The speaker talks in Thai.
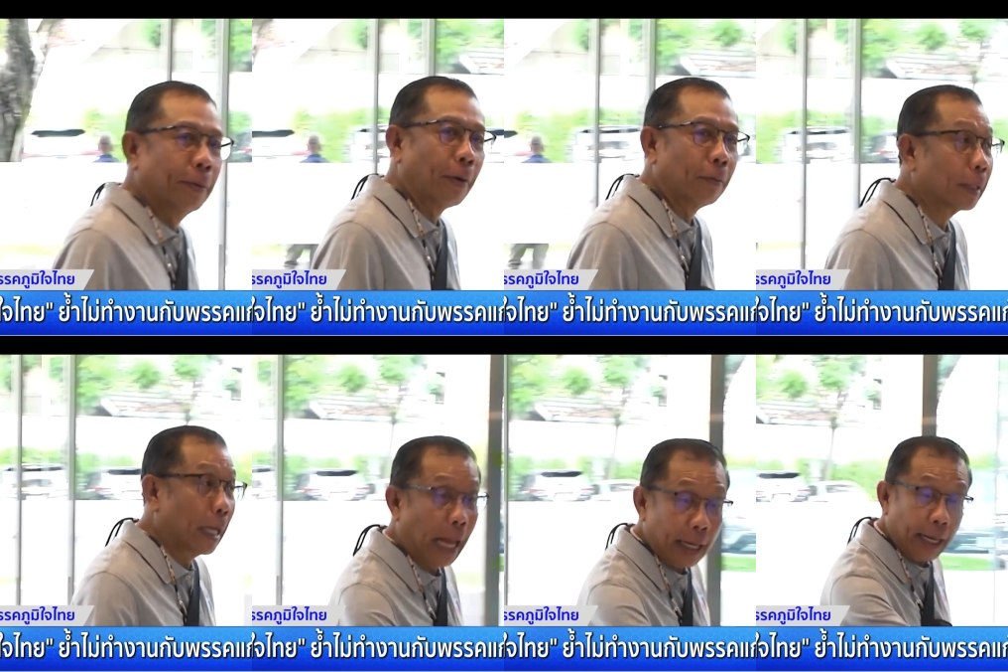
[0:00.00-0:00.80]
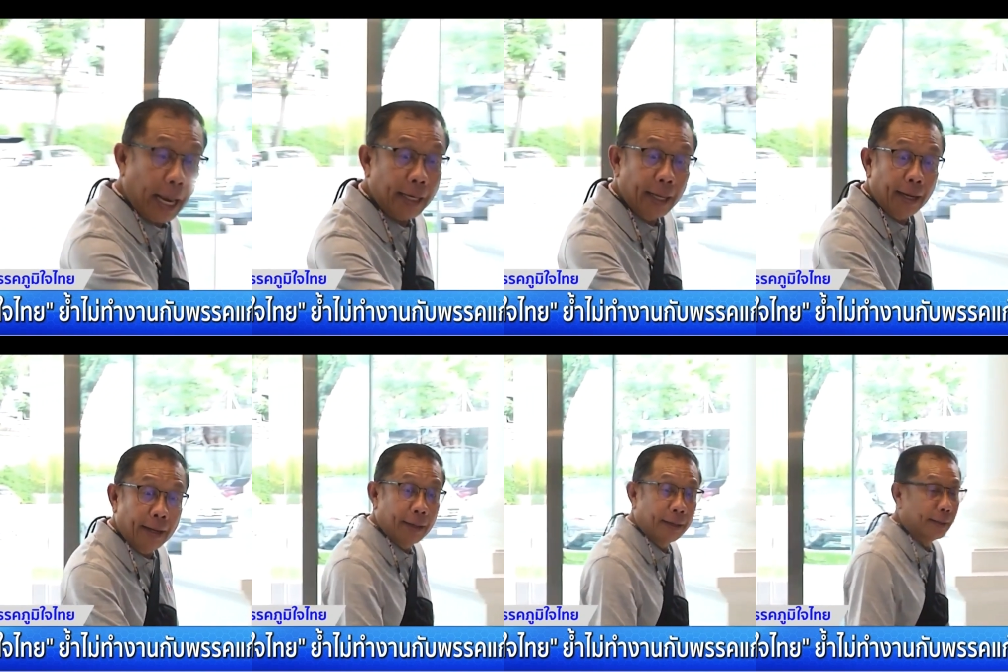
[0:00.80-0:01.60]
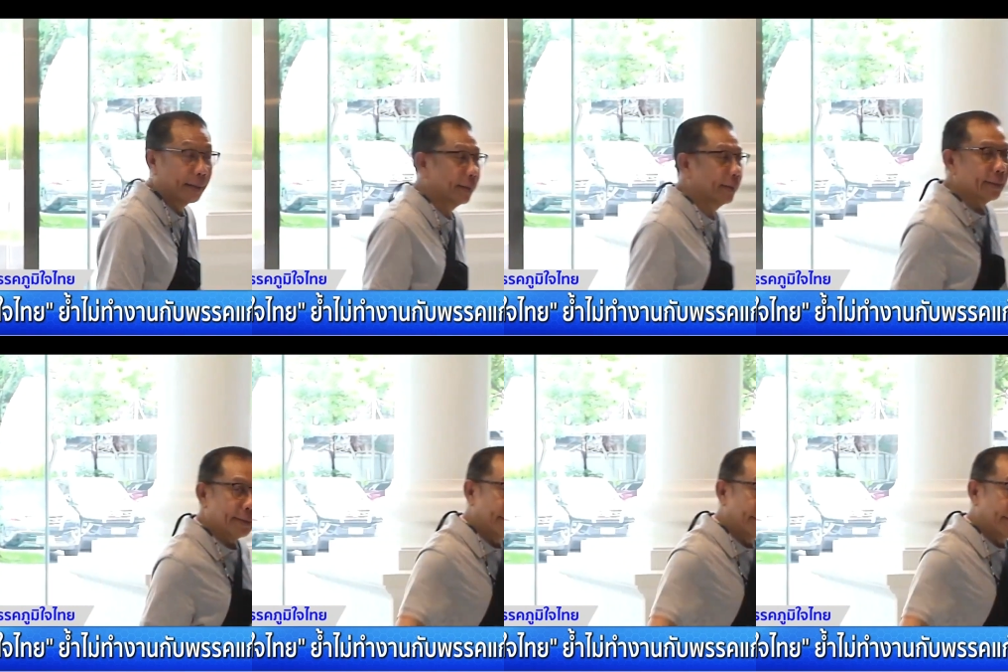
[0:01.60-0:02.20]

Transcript: บางส่วนที่ตอนนี้ติดภารกิจอยู่ต่างประเท